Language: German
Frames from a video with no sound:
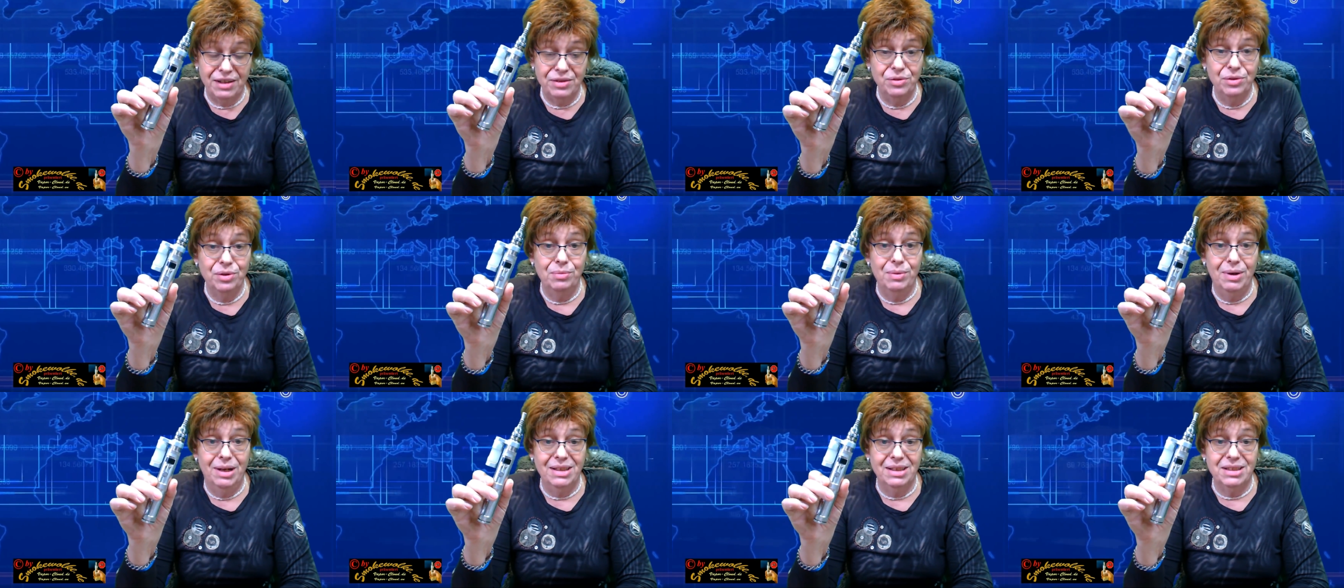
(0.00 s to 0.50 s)

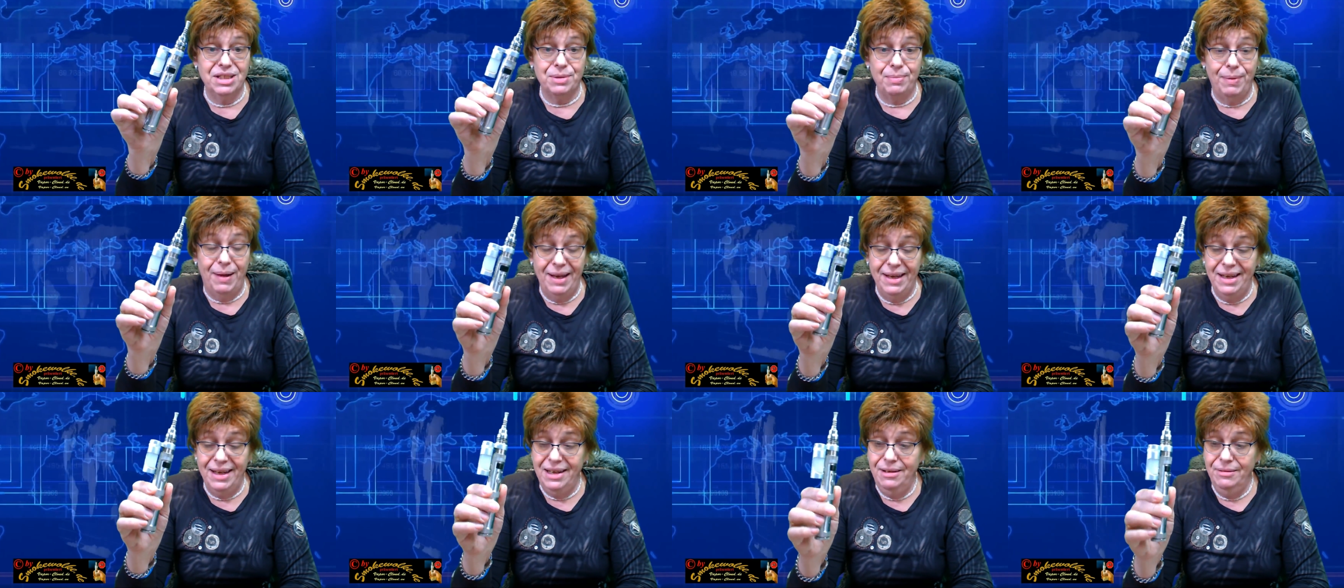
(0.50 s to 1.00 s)
Nummer
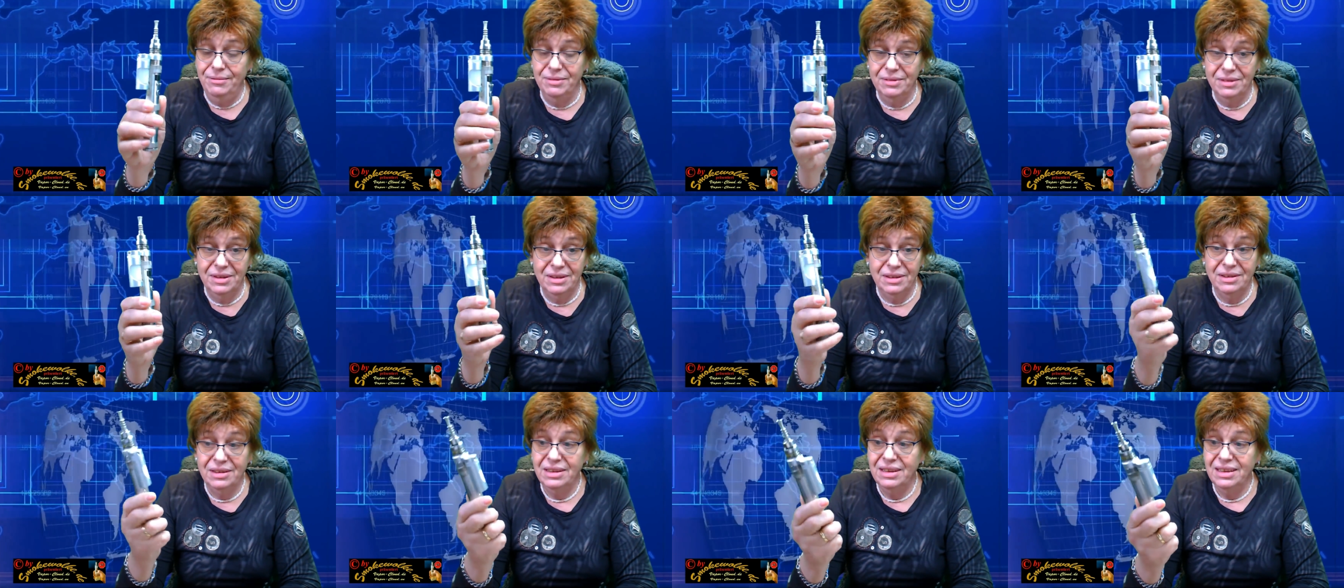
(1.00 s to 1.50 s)
2,
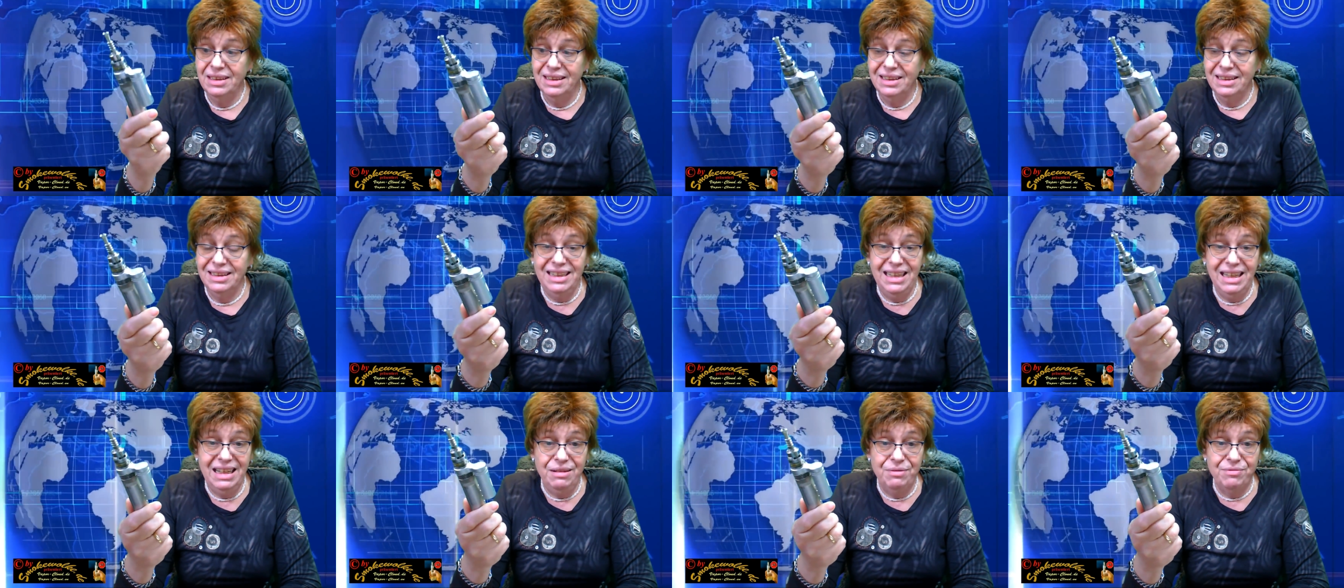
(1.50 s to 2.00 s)

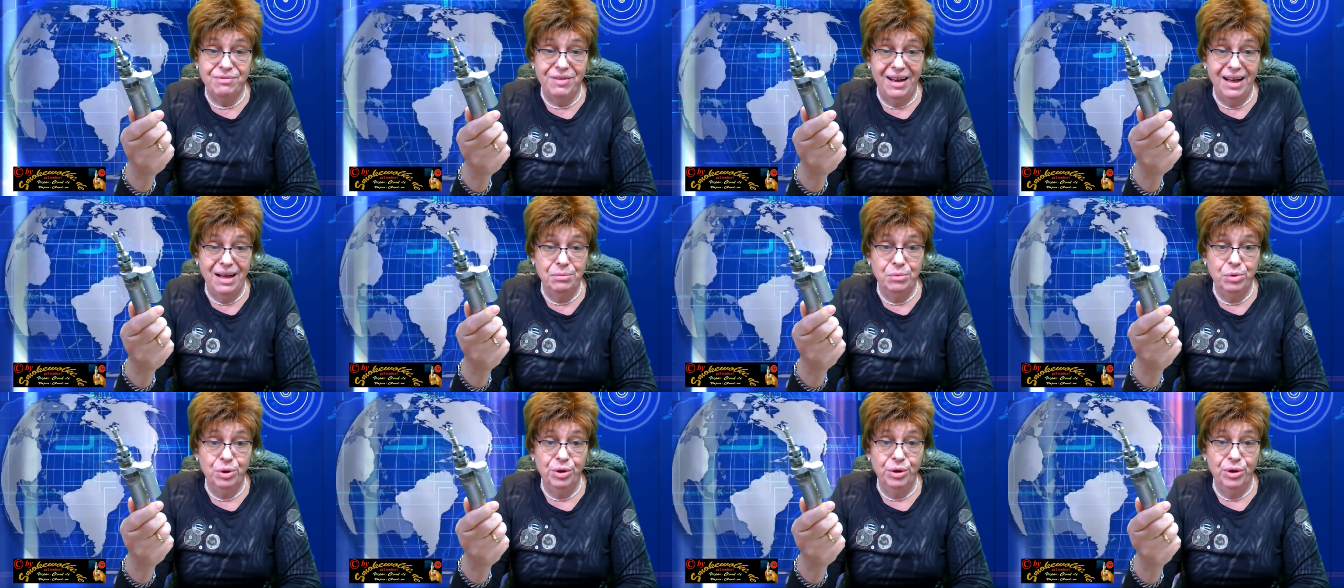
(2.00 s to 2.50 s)
die
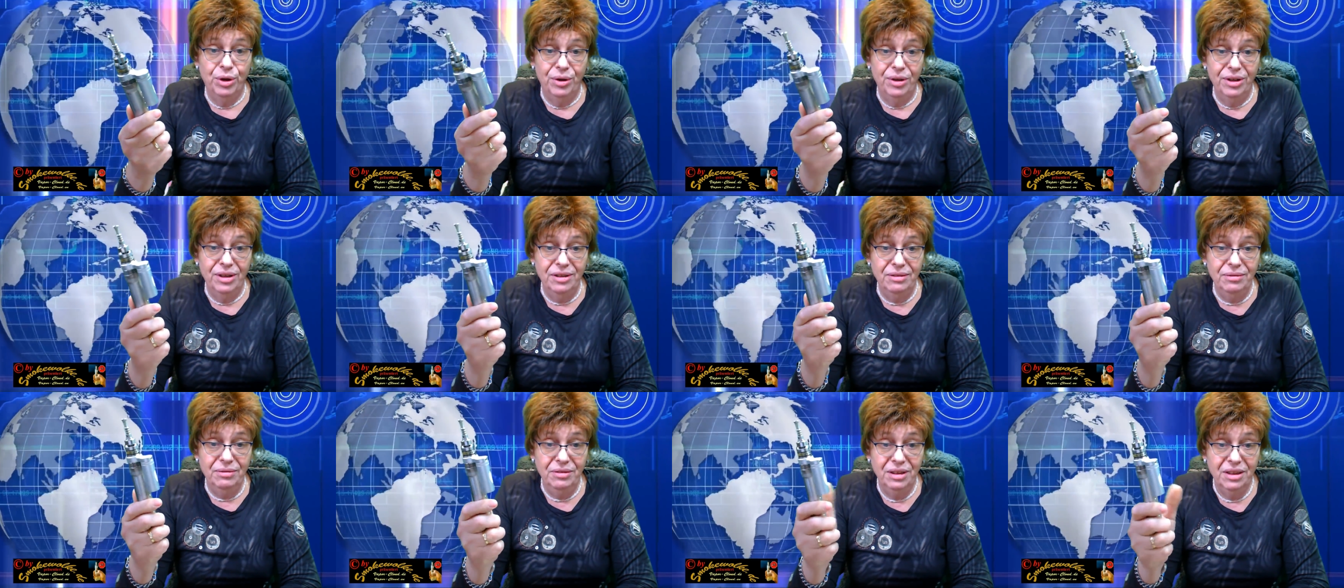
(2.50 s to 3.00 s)
Vamo
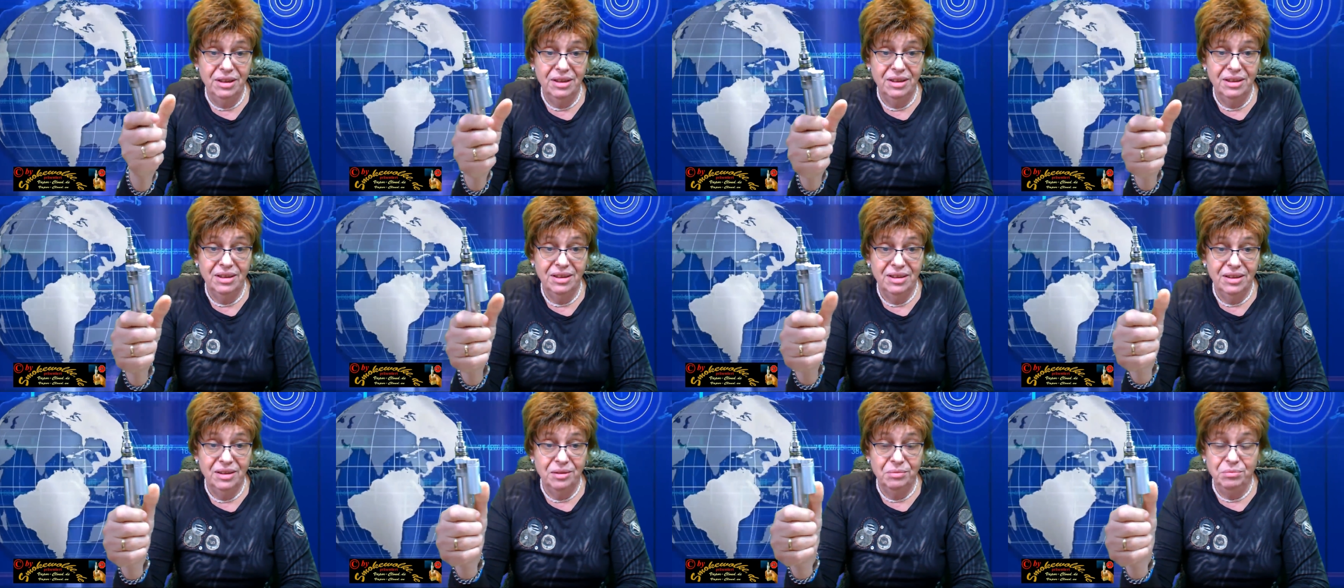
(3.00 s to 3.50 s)
9
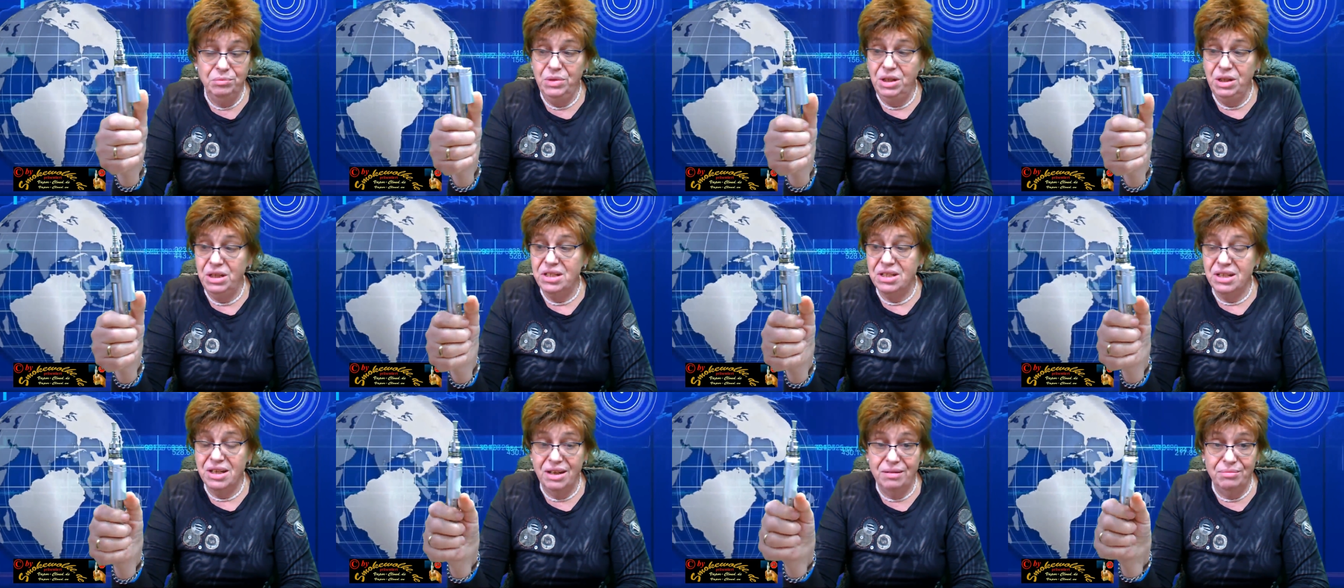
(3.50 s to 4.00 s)

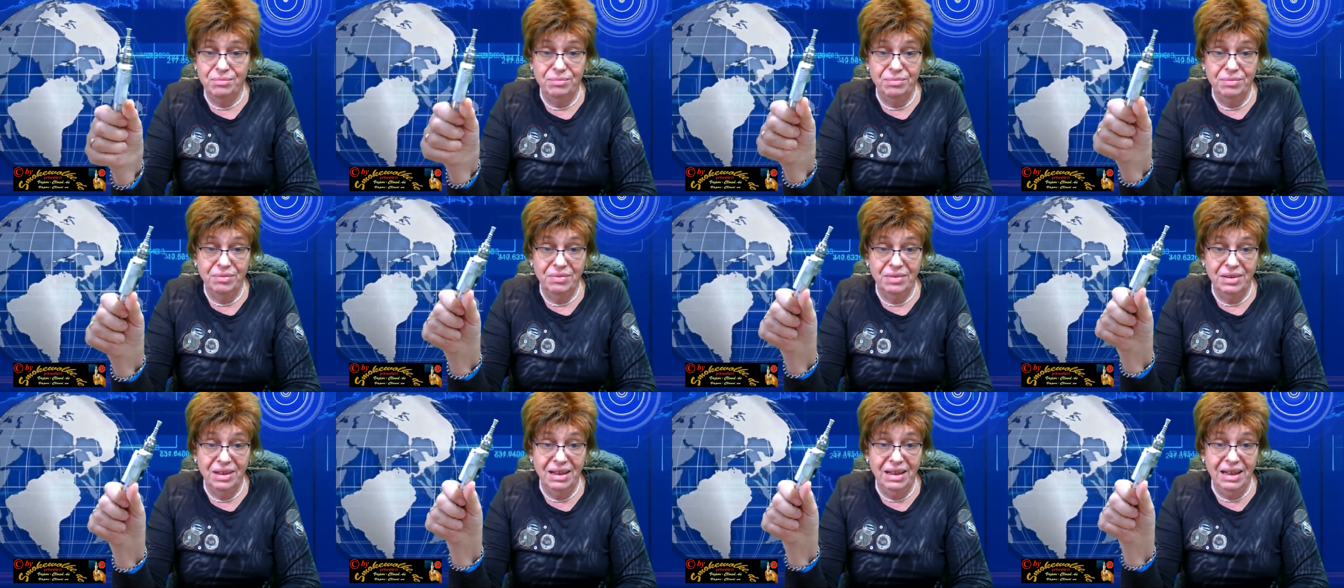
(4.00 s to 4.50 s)
mit dem
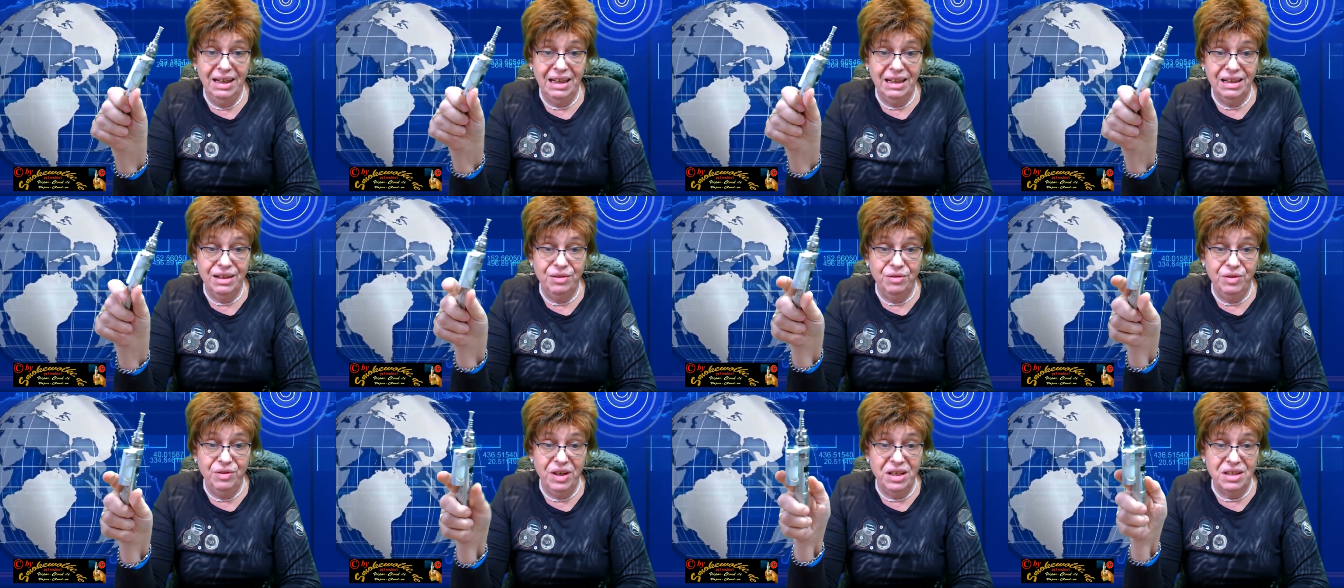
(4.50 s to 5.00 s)

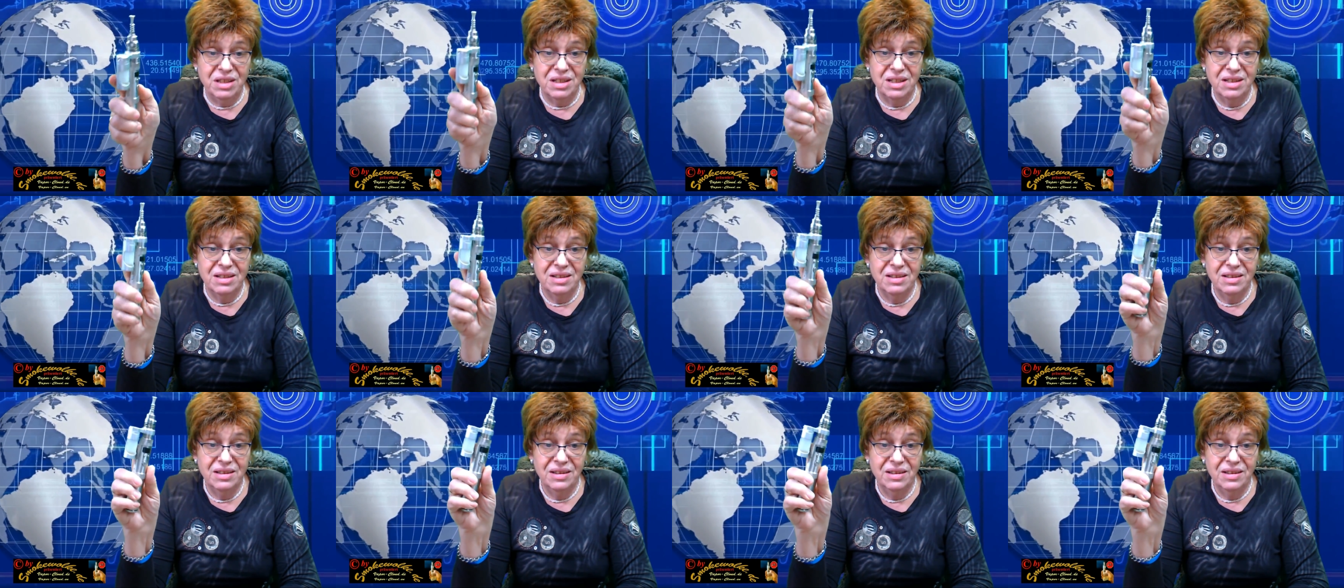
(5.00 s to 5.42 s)
Liquid